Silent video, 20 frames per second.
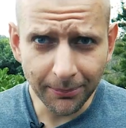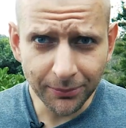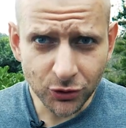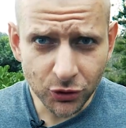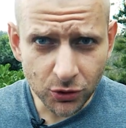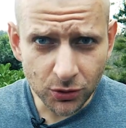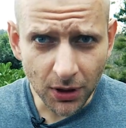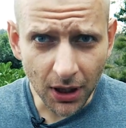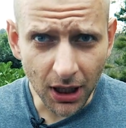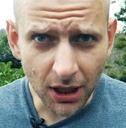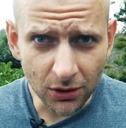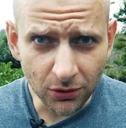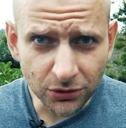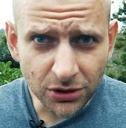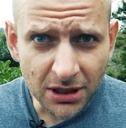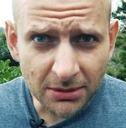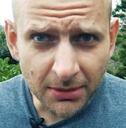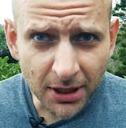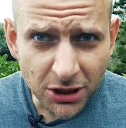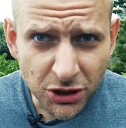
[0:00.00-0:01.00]
Apciu, jaką
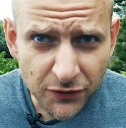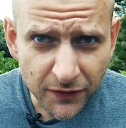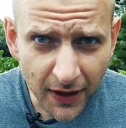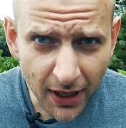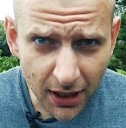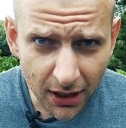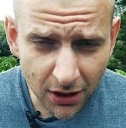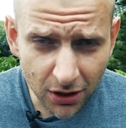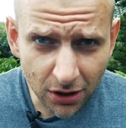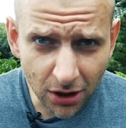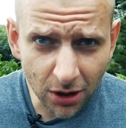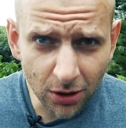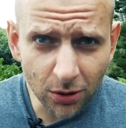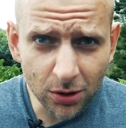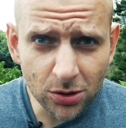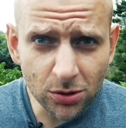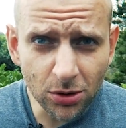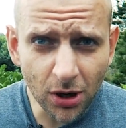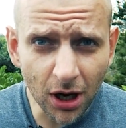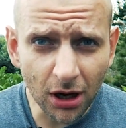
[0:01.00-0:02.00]
ty masz
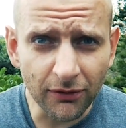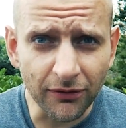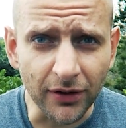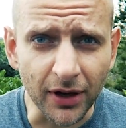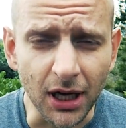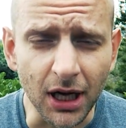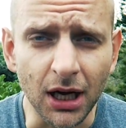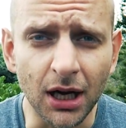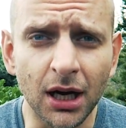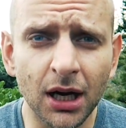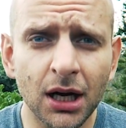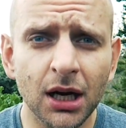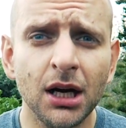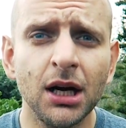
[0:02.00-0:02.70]
wielką głowę.